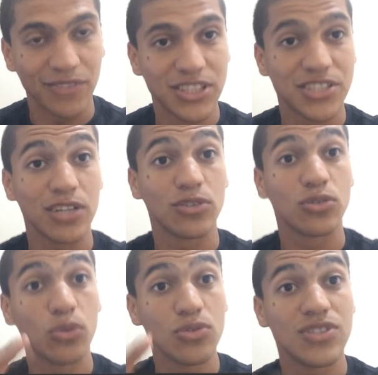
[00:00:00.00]
Eu vou deixar
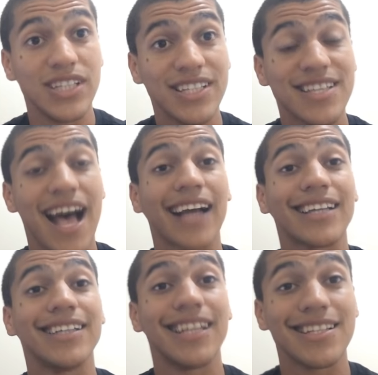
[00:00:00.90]
todos os links
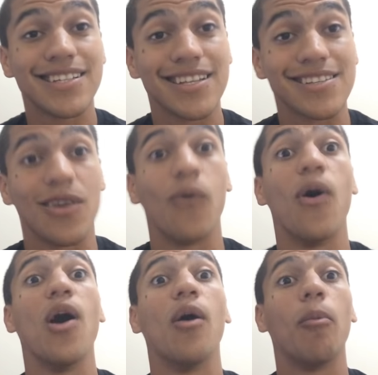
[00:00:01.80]
aqui na descrição.
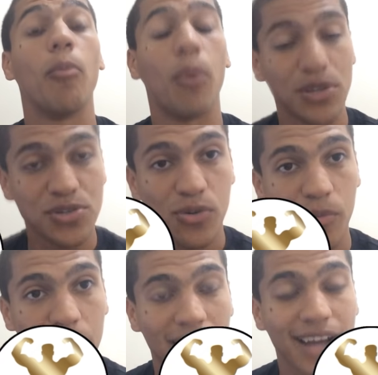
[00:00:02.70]
Pode
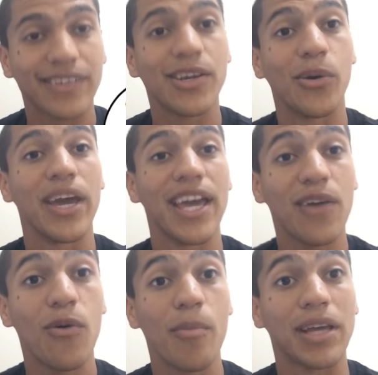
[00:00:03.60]
comprar que eu
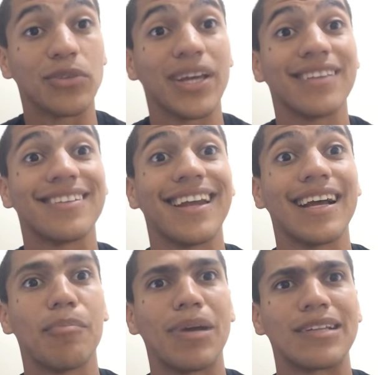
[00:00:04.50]
recomendo a
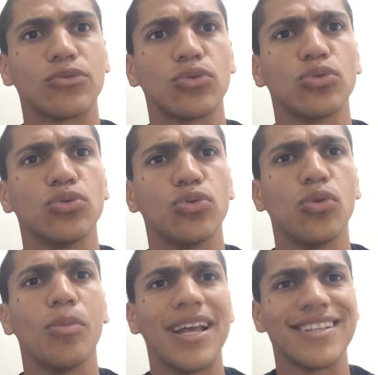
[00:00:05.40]
entrega para todo
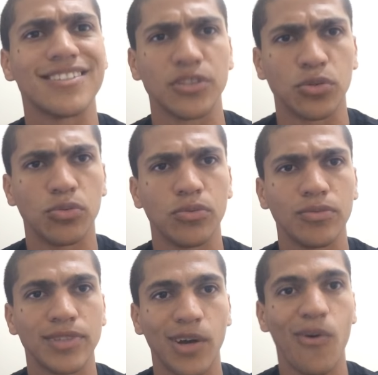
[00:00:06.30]
o Brasil.
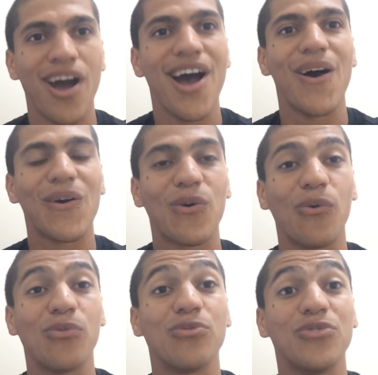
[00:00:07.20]
Então,
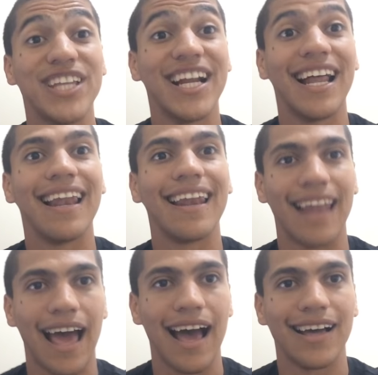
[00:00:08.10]
confira lá.